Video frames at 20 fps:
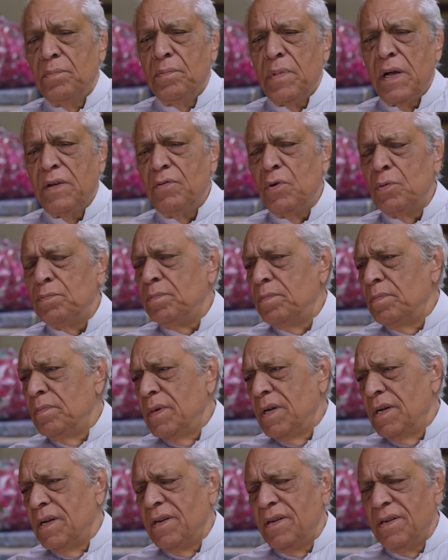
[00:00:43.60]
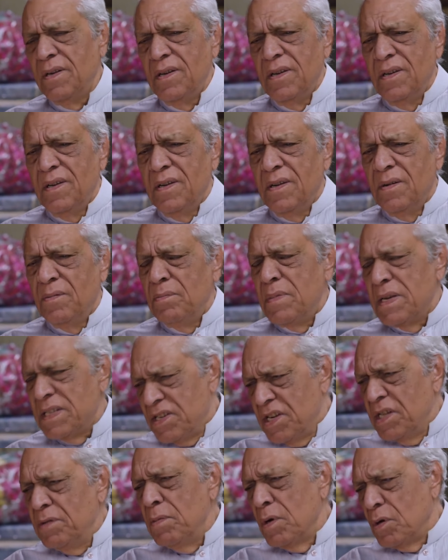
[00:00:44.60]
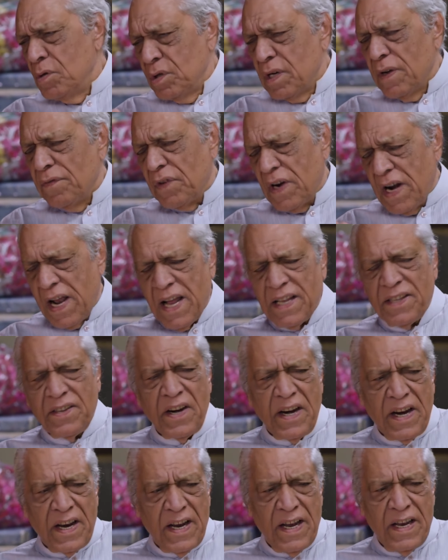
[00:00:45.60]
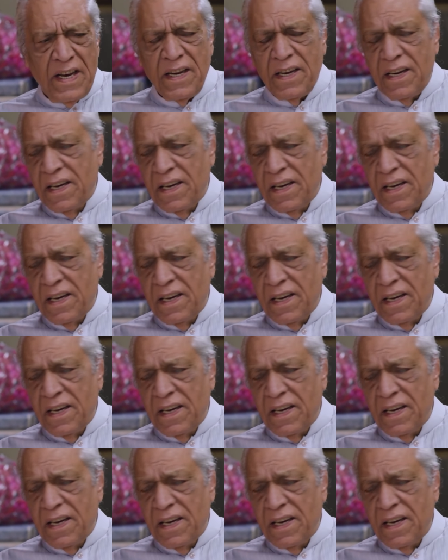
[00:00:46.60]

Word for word: भाई वो मस्जिद में कुछ अफराद रह गए